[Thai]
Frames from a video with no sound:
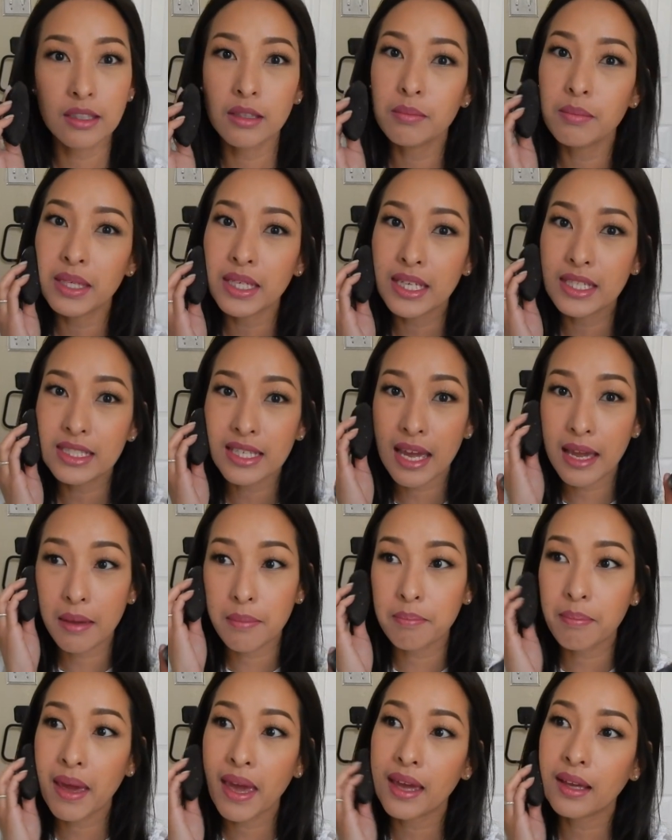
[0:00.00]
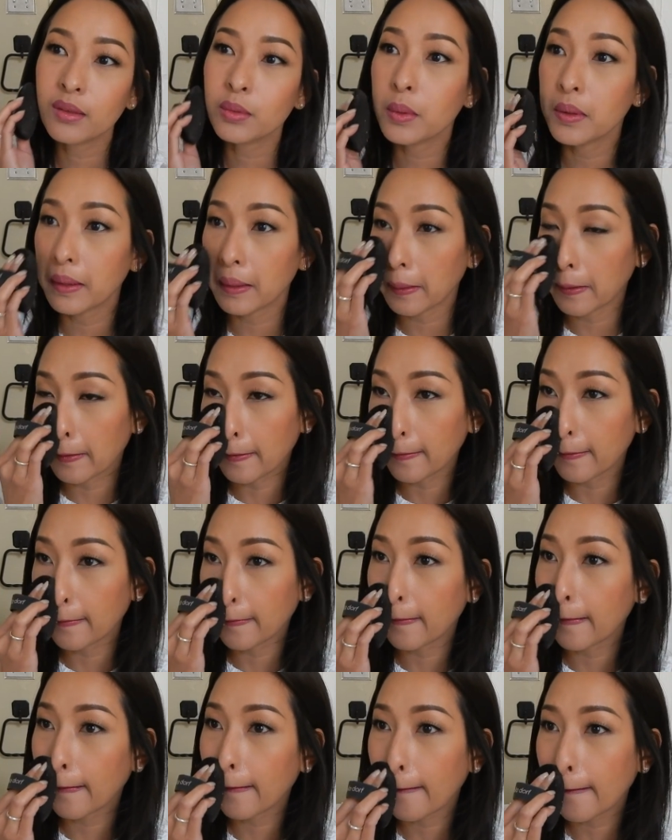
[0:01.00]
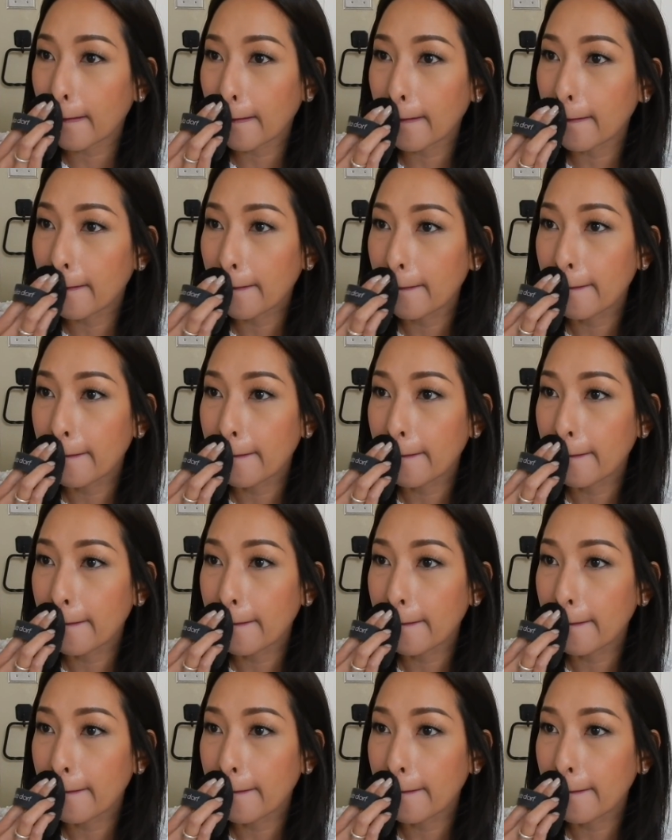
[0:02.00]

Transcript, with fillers: ที่ไม่ได้ใช้แป้งตัวนี้นะคะ